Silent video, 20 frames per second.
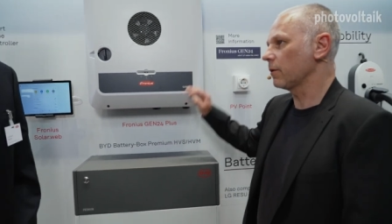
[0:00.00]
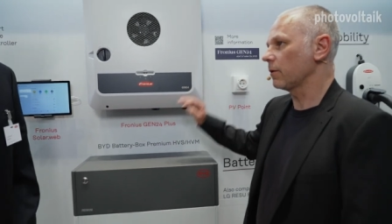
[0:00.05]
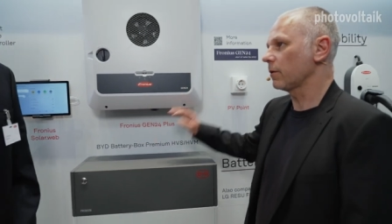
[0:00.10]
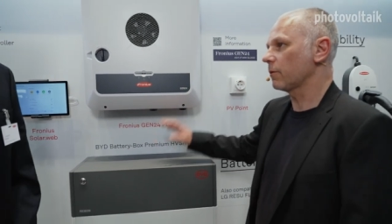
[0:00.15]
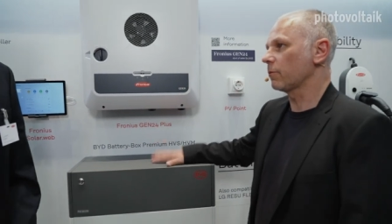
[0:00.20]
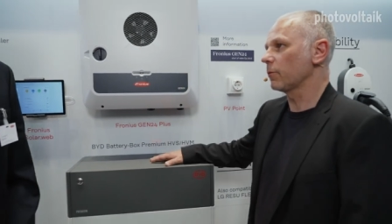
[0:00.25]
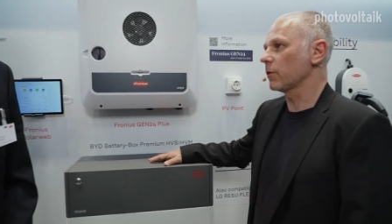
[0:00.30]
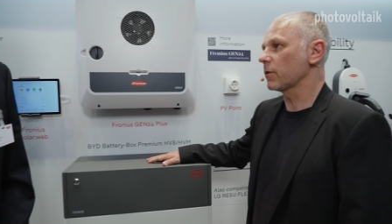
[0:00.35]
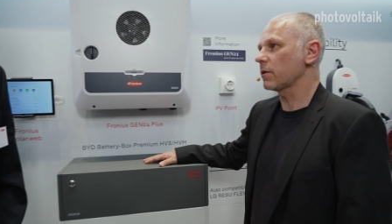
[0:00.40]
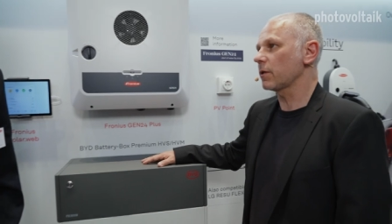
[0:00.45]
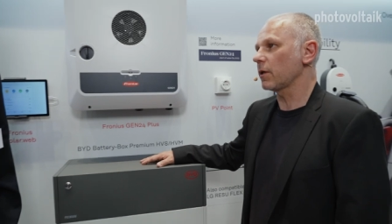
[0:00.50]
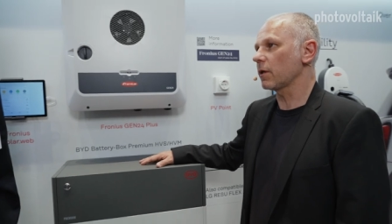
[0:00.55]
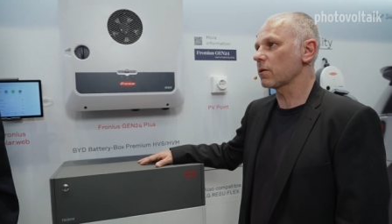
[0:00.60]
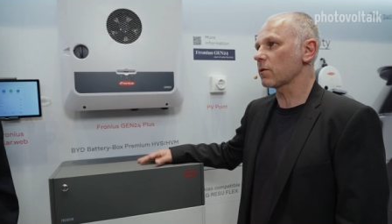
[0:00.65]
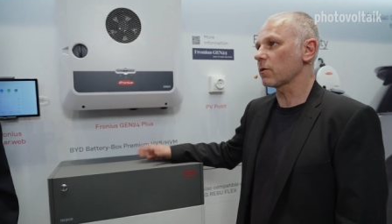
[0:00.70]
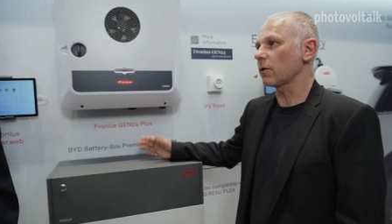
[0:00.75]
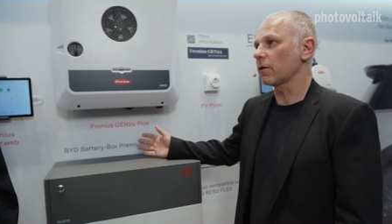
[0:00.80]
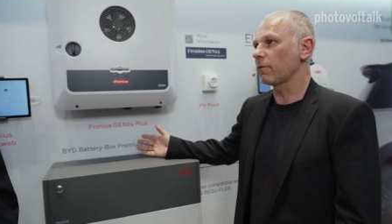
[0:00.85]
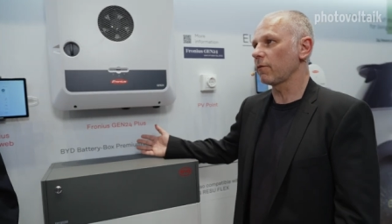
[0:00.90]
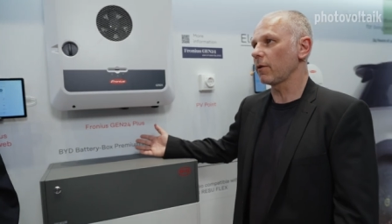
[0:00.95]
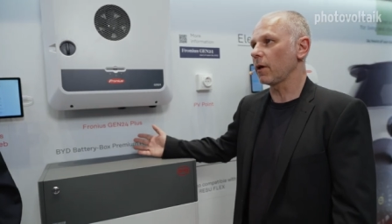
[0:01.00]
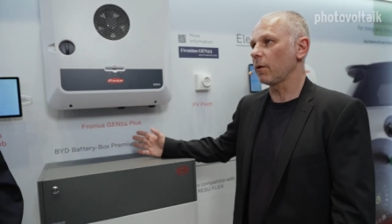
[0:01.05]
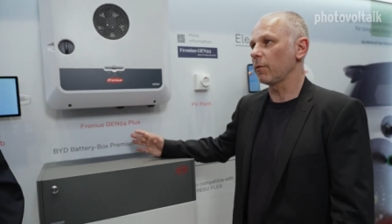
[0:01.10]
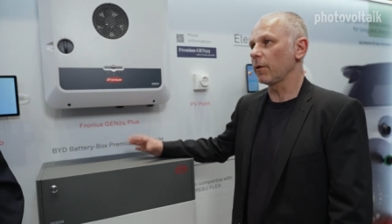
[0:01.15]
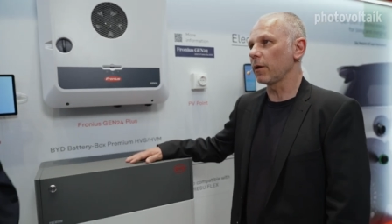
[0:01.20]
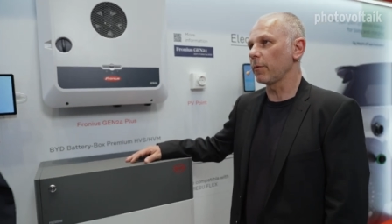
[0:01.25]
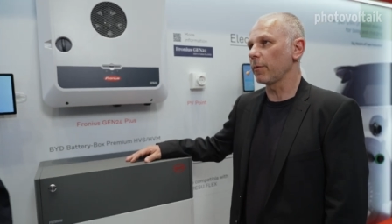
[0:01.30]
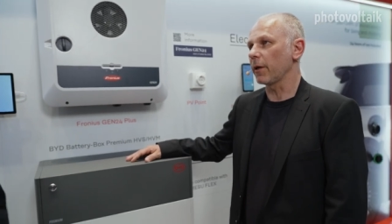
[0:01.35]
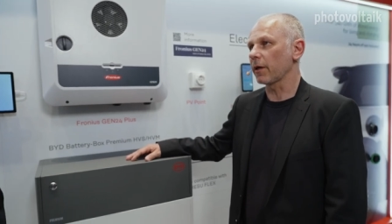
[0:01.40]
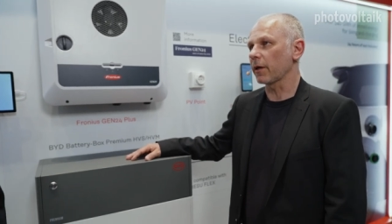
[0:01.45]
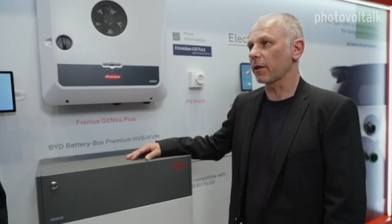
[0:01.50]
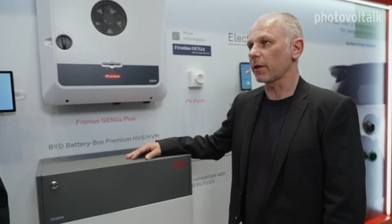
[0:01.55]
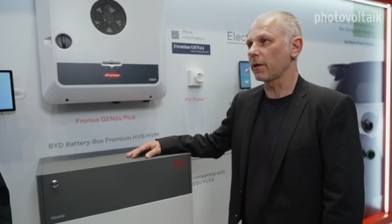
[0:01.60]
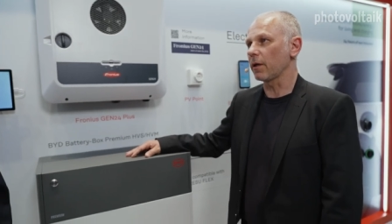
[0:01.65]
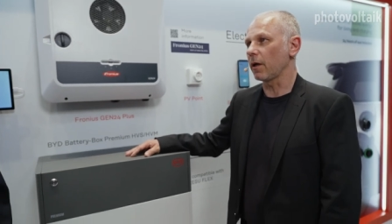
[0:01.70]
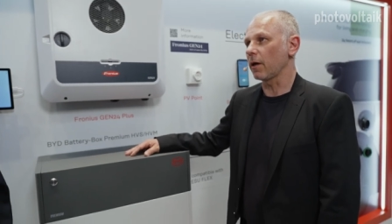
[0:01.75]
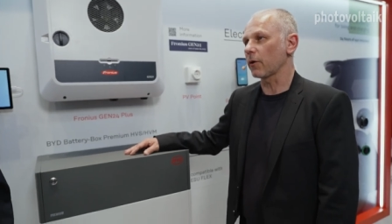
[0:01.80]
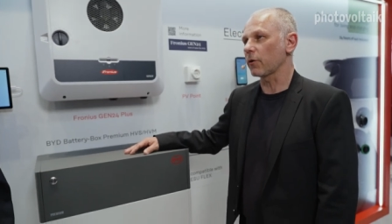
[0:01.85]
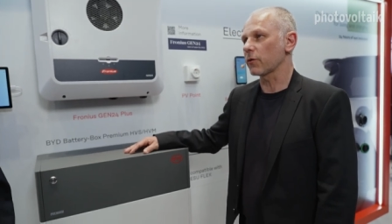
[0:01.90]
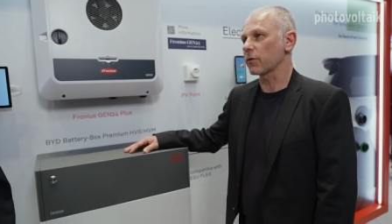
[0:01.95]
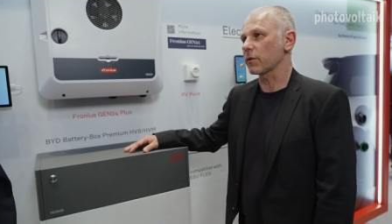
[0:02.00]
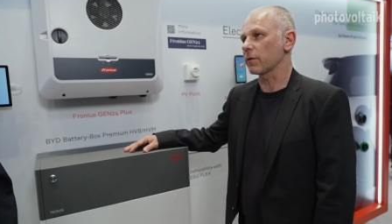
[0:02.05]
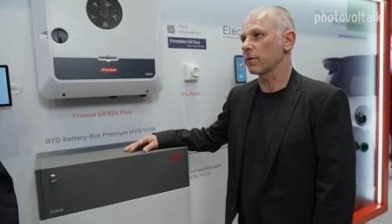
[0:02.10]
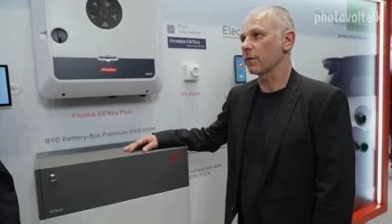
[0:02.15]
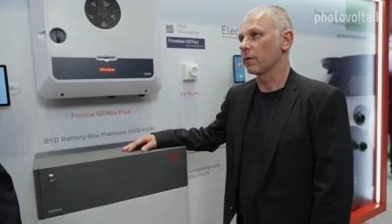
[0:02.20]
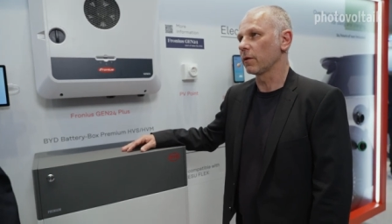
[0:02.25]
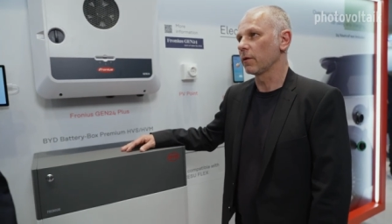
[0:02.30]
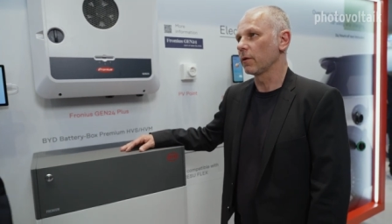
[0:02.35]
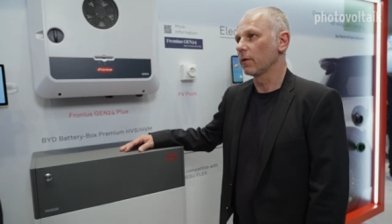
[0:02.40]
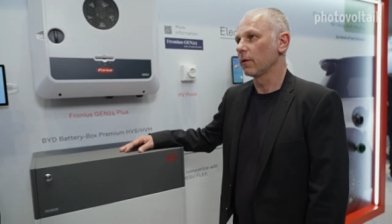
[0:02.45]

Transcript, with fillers: und müssen jetzt irgendwie aber eine Batterie nachrüsten.